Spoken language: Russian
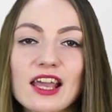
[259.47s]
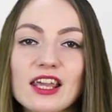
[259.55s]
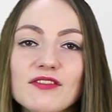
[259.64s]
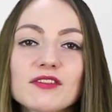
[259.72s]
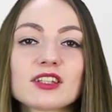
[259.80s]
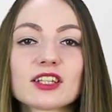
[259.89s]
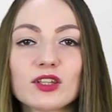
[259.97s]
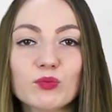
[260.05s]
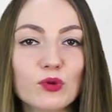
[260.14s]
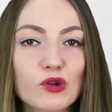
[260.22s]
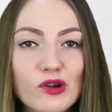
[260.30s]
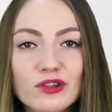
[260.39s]
И вы такие
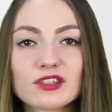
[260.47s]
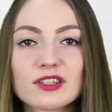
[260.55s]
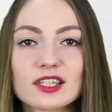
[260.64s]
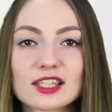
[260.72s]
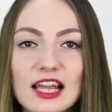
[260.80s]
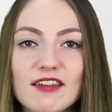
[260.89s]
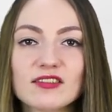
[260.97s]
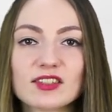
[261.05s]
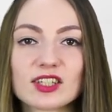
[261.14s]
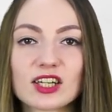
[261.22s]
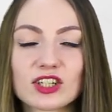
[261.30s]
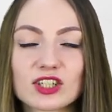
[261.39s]
берете и
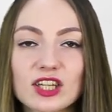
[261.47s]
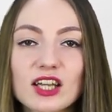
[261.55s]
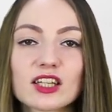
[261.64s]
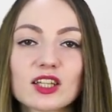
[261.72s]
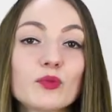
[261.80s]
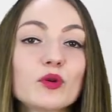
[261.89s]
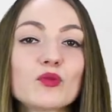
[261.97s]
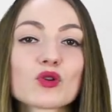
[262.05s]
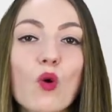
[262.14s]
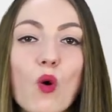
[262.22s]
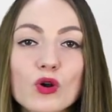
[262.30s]
ставите хэштег, например,